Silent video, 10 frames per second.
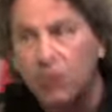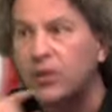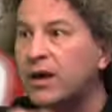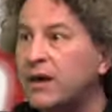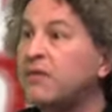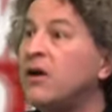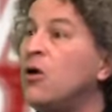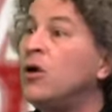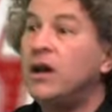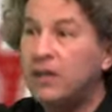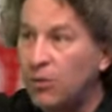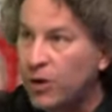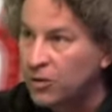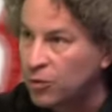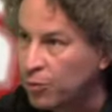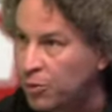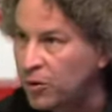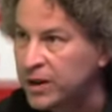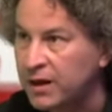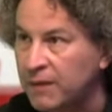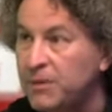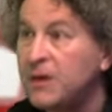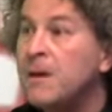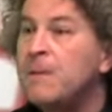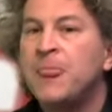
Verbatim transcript: retraites, les allocations pour handicapés,